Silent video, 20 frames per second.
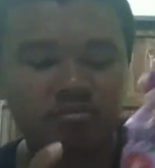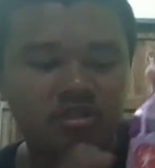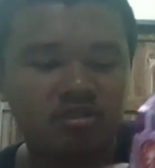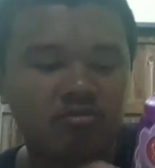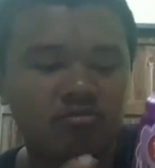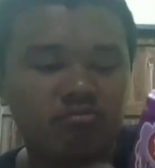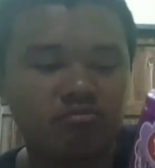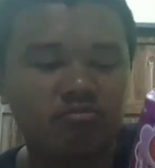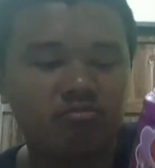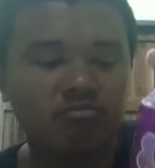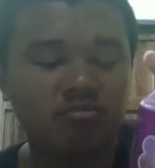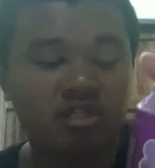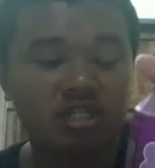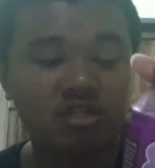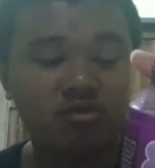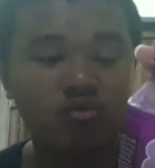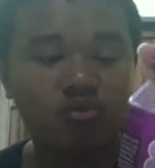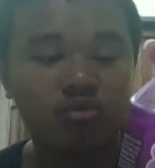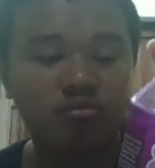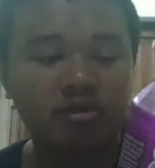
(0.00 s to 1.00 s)
มันมี
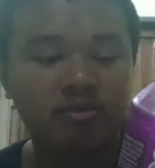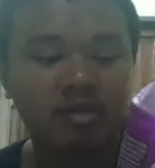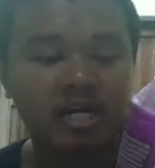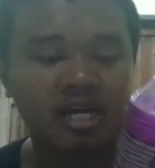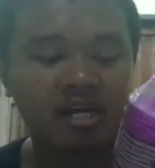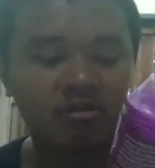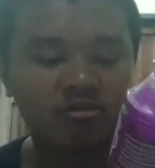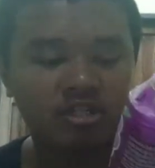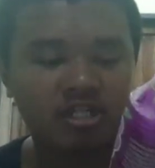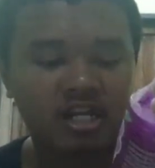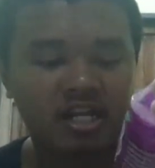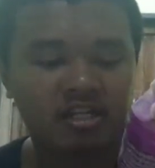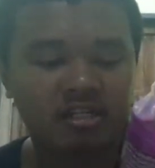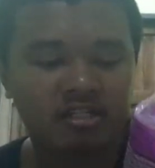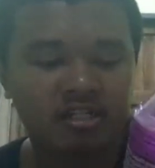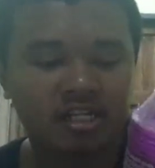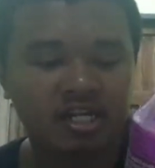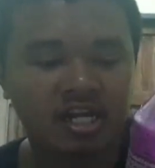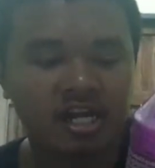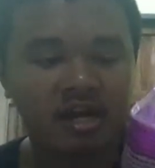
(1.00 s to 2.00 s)
วุ้นมะพร้าวด้วยไง
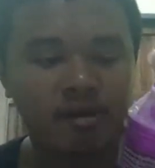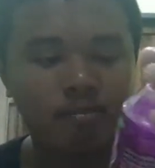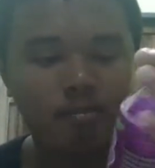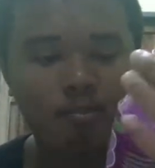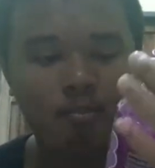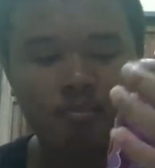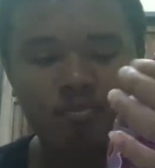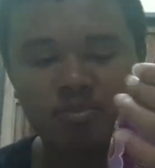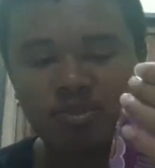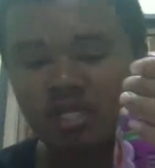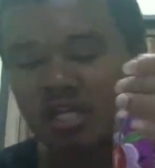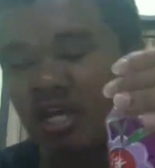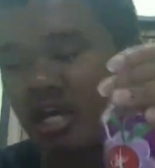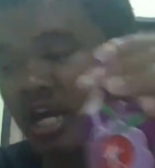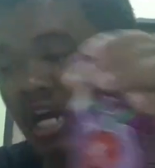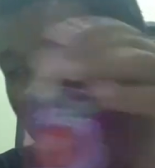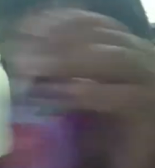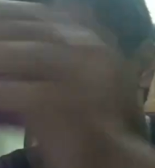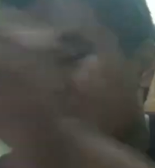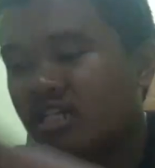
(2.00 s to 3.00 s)
นะครับ
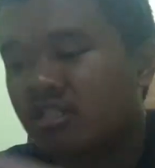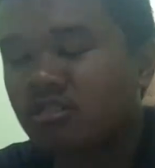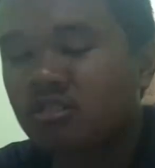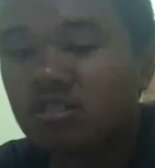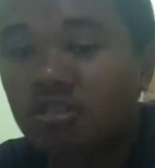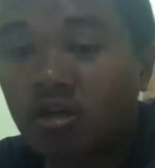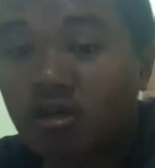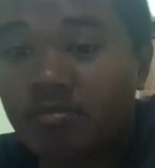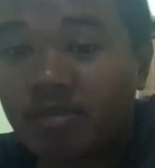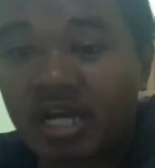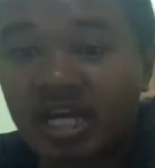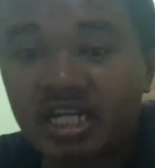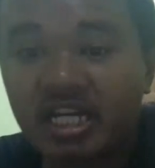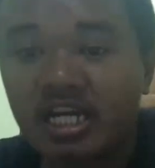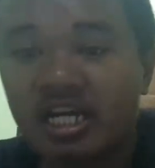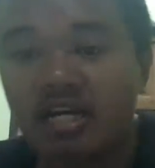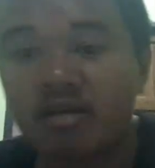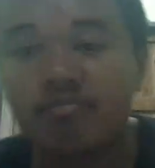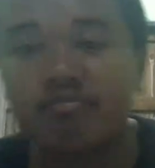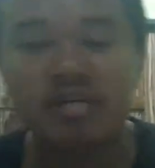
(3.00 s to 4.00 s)
อ่ะต่อไป
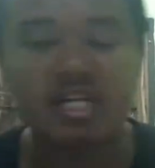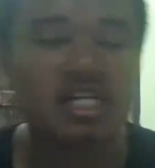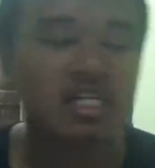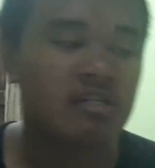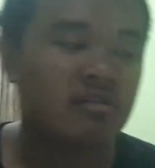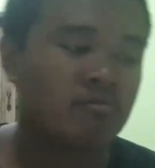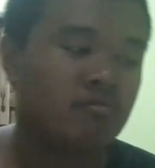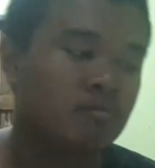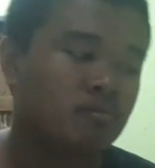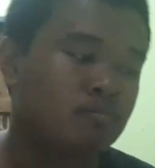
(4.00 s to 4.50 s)
นะครับเป็น